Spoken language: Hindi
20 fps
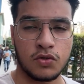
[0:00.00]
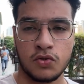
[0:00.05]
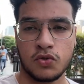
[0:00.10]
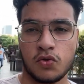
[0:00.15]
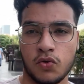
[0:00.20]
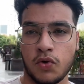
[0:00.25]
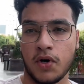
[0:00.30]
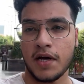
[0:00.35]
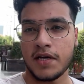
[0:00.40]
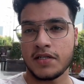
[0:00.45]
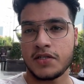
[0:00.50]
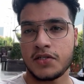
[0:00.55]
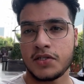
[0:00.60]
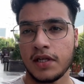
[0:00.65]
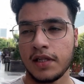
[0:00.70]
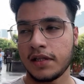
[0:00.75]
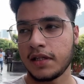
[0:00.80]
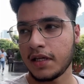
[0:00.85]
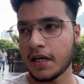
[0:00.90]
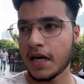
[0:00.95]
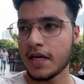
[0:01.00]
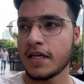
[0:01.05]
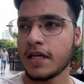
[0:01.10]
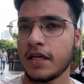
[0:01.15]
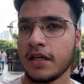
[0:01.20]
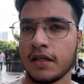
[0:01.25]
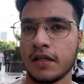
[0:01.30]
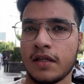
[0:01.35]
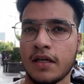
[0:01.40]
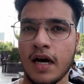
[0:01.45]
सो चलते हैं आइए
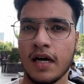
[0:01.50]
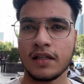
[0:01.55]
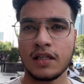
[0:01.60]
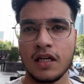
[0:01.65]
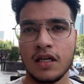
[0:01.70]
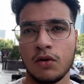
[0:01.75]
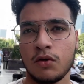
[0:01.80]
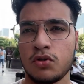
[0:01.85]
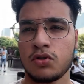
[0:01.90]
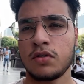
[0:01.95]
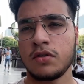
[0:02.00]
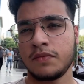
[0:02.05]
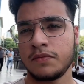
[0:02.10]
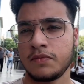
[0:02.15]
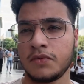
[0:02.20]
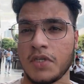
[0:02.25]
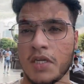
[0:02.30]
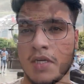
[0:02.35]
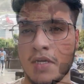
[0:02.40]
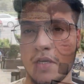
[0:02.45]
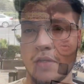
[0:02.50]
खाते हैं कुछ चलिए